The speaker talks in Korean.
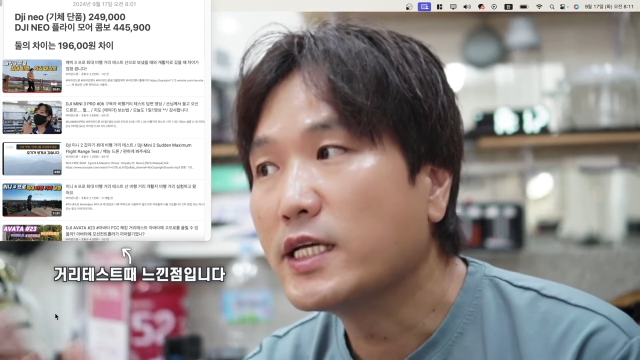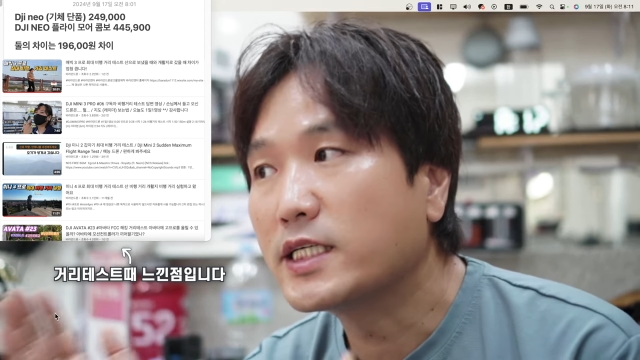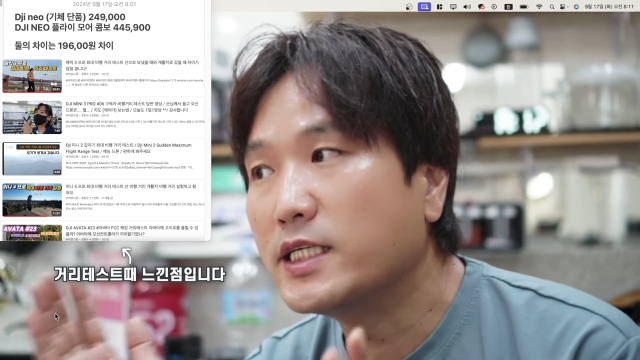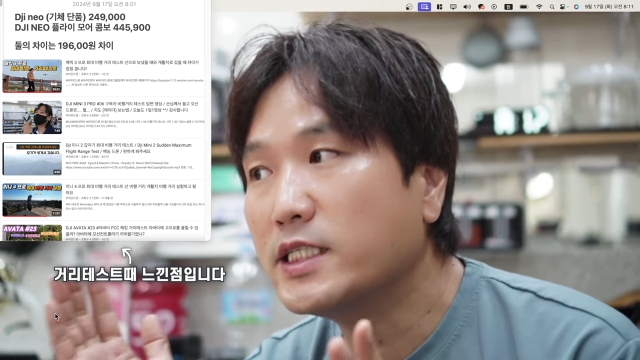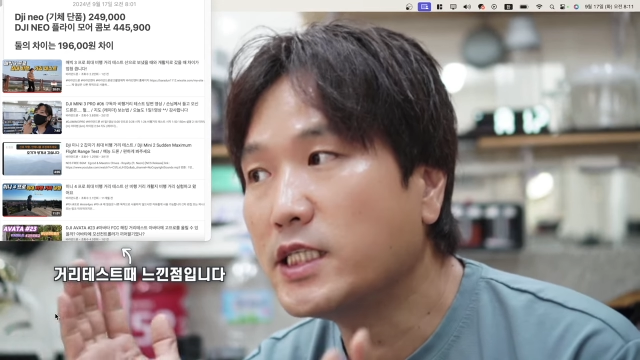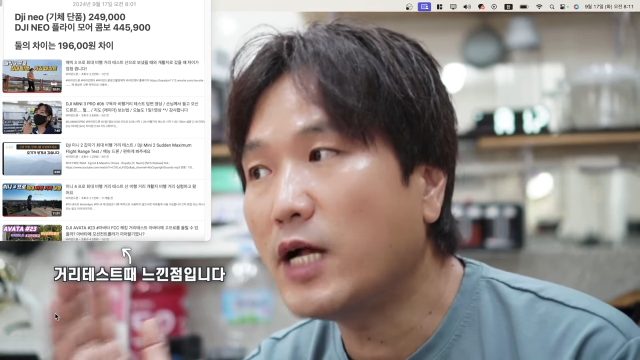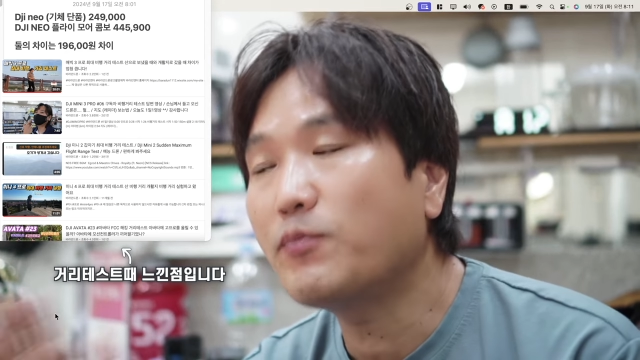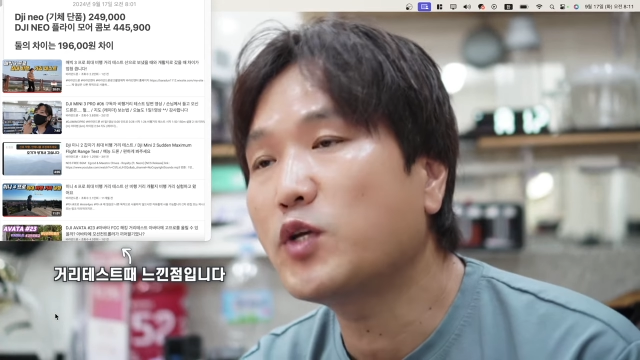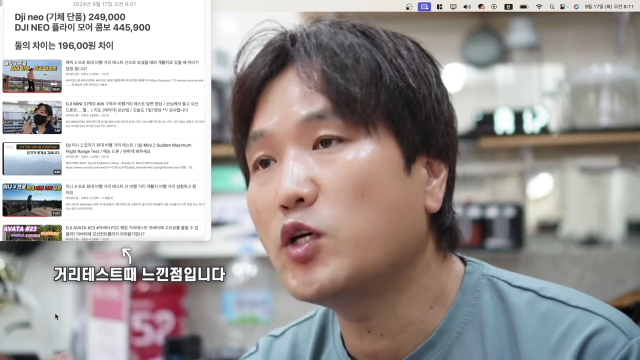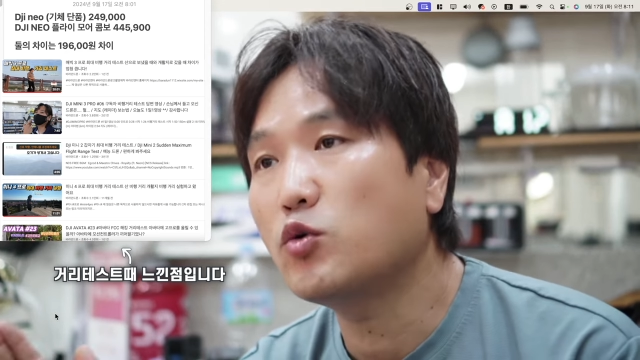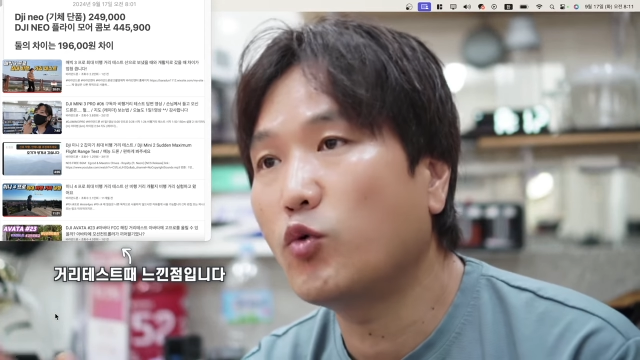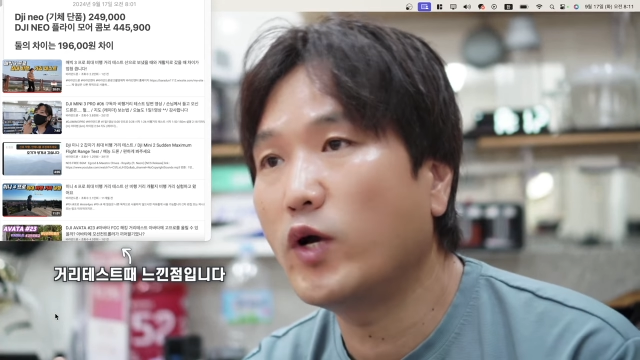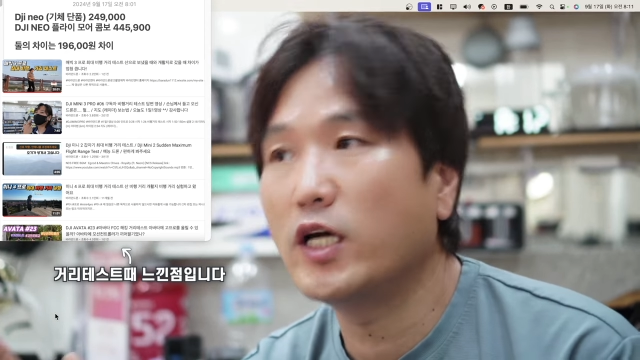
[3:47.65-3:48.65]
그
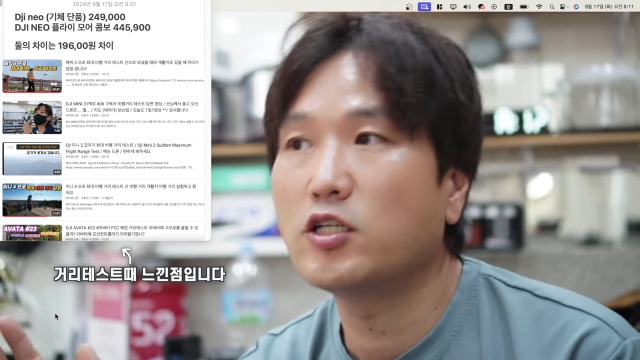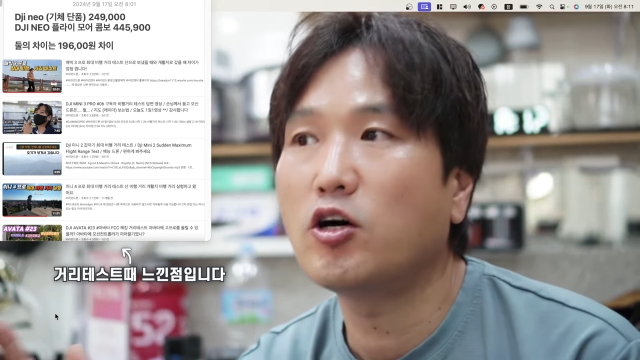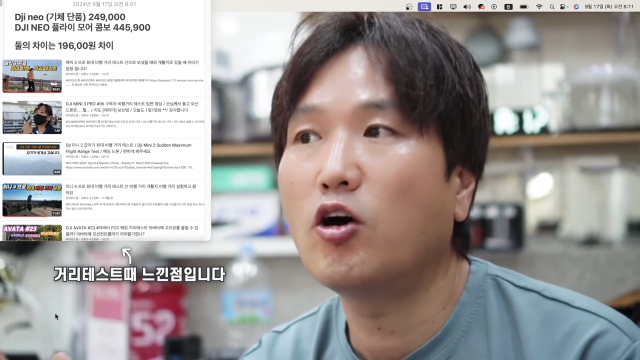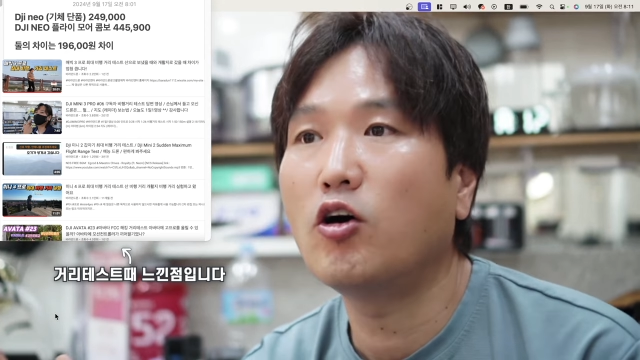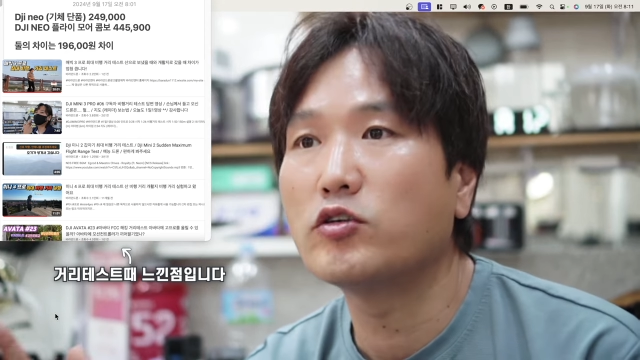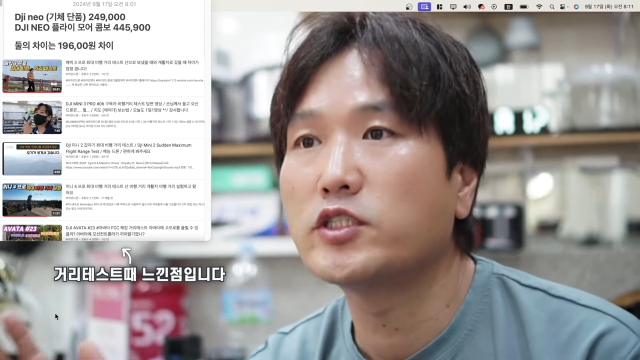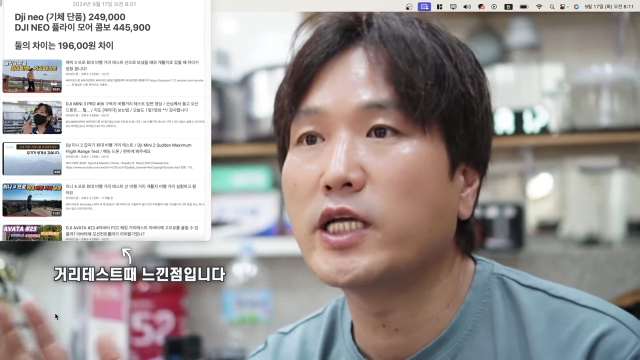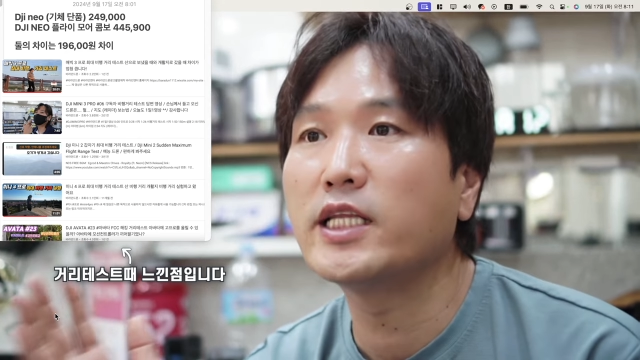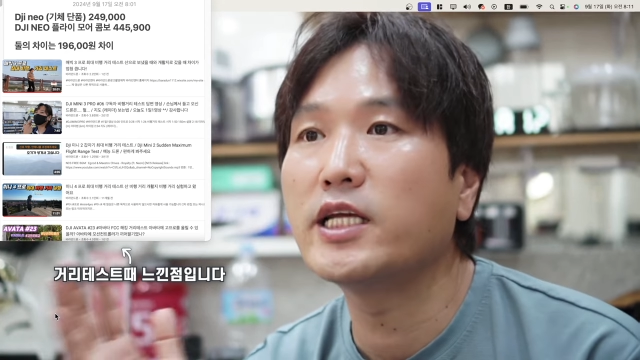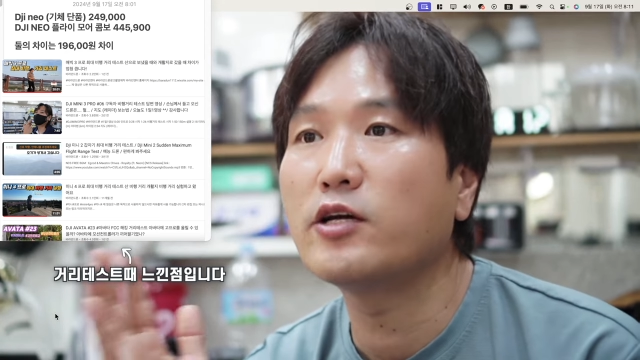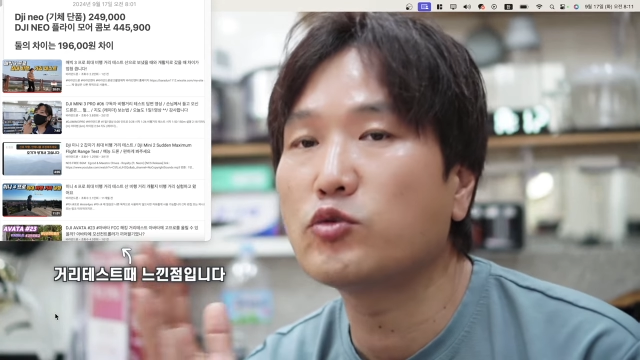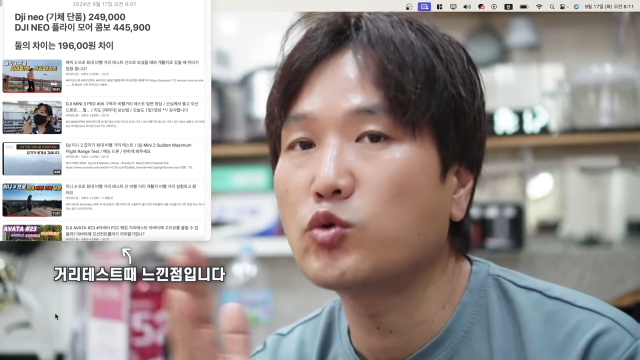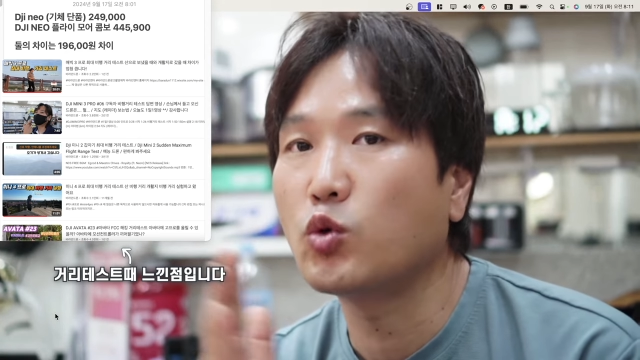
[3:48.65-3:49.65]
3km에서
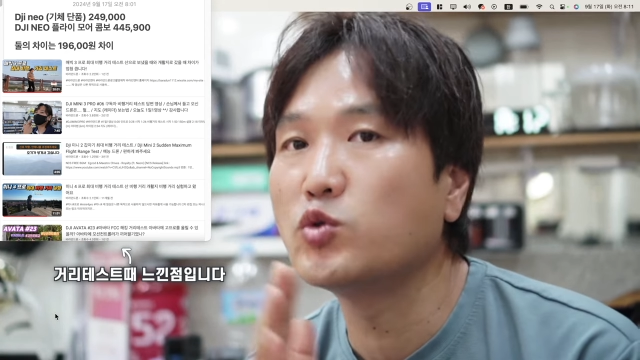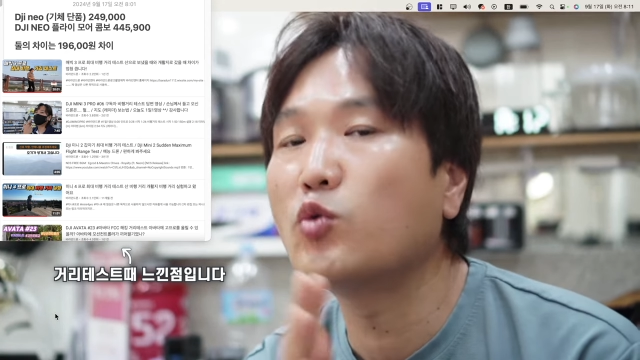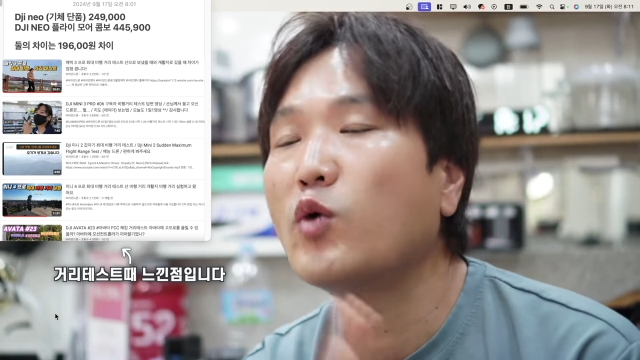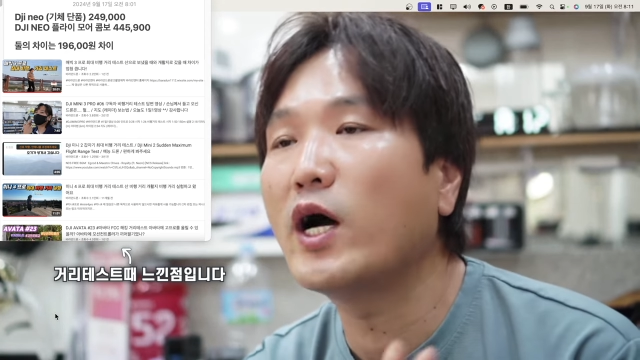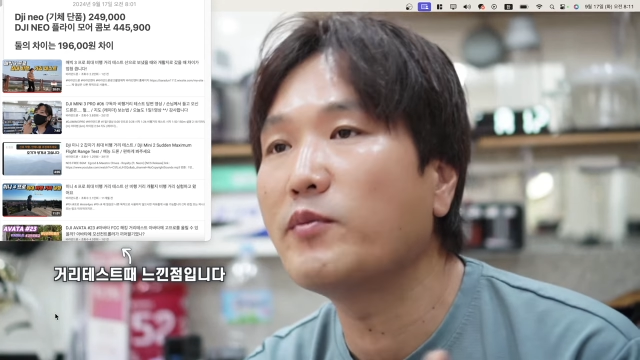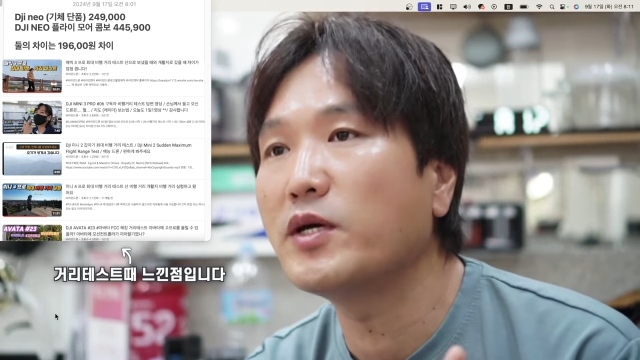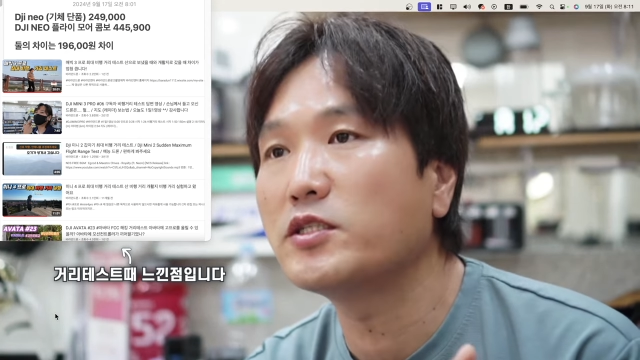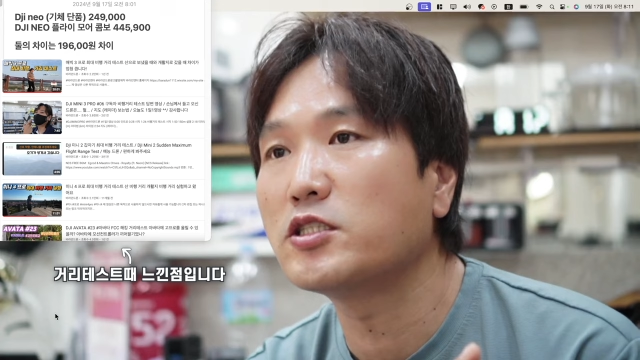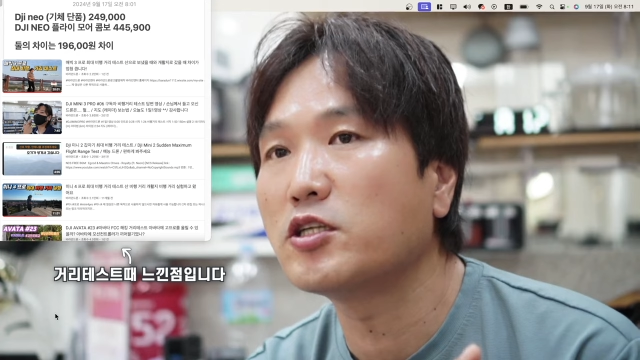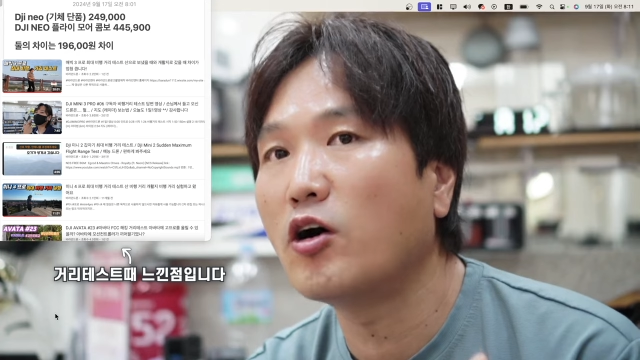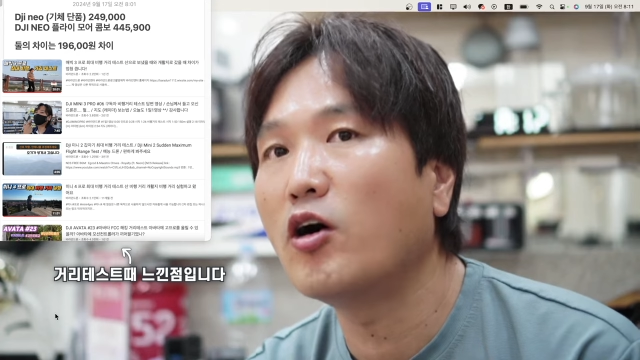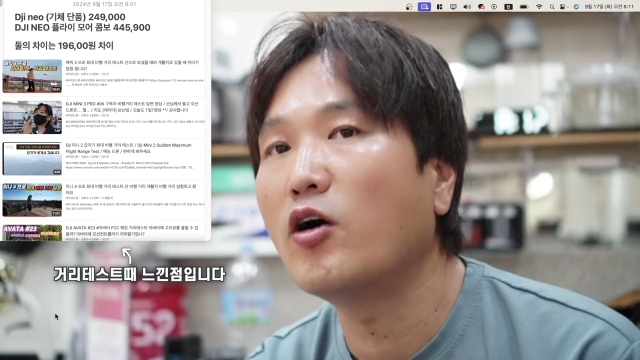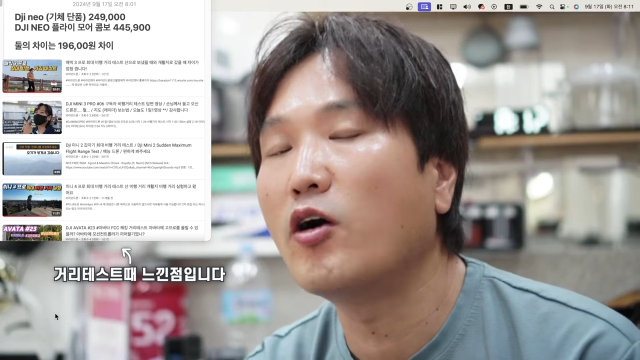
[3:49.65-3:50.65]
제대로
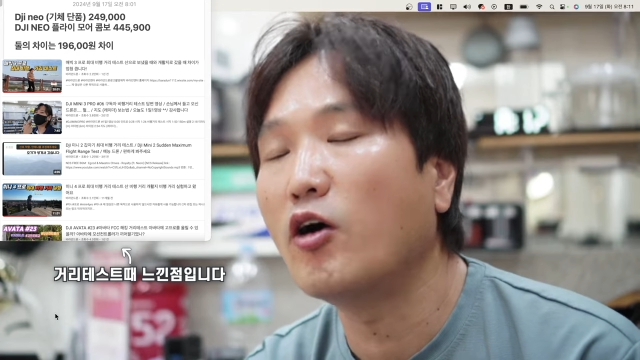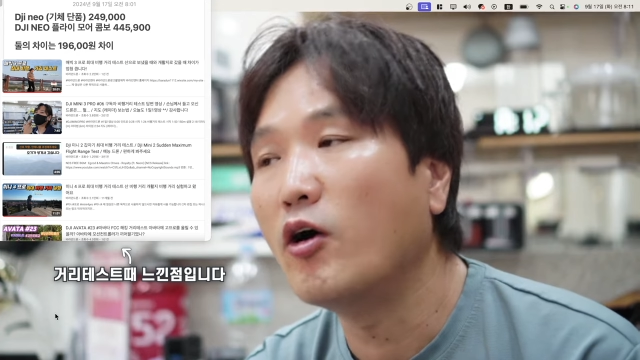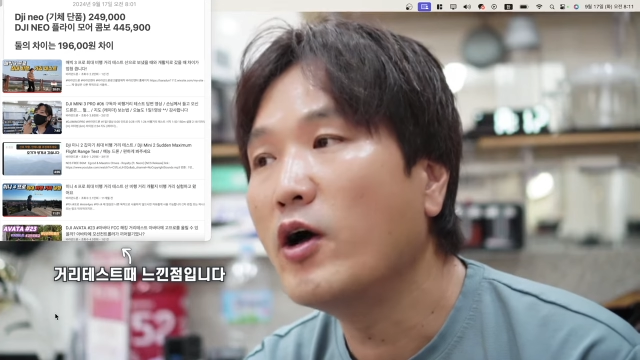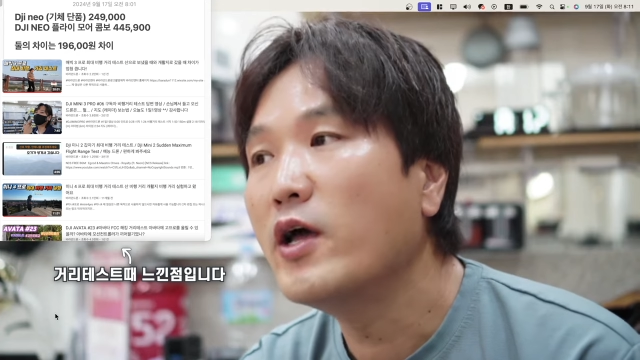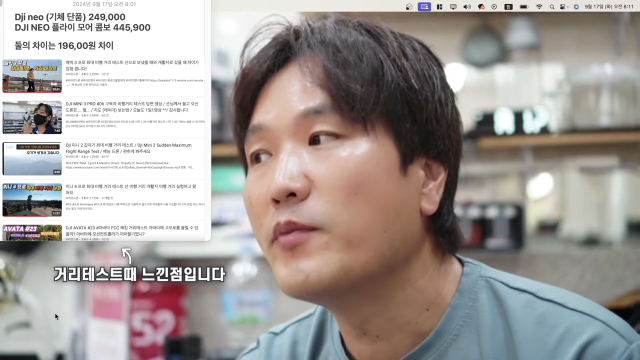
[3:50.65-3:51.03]
조종하면서